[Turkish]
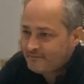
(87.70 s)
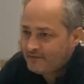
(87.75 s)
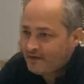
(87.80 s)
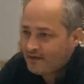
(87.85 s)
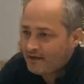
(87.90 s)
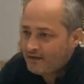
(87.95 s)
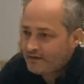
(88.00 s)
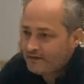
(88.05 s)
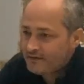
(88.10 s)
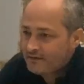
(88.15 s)

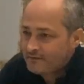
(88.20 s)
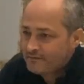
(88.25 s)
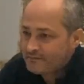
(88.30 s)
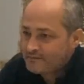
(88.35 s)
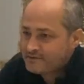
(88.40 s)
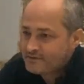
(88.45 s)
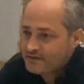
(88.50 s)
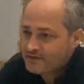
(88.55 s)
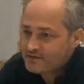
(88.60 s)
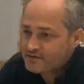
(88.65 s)
Yani
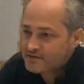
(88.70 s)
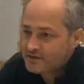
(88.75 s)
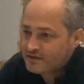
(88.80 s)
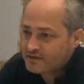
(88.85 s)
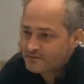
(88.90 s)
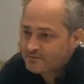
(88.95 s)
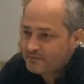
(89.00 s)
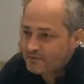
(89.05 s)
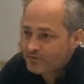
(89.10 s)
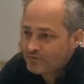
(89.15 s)
senin
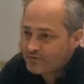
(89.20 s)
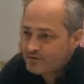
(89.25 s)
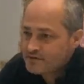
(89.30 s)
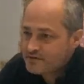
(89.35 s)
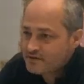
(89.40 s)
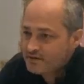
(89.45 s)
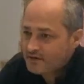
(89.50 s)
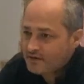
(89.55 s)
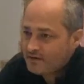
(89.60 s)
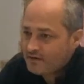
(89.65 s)
çalışman o
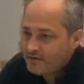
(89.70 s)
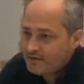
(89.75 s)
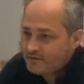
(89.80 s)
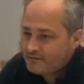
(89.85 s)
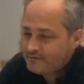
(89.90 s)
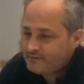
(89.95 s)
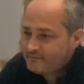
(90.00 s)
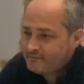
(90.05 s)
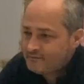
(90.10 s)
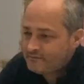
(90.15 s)
işte.
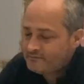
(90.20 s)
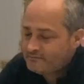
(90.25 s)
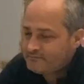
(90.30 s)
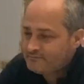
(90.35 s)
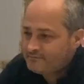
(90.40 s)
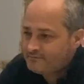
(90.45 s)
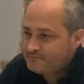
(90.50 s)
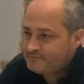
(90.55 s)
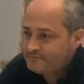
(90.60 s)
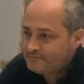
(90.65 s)
Değil mi?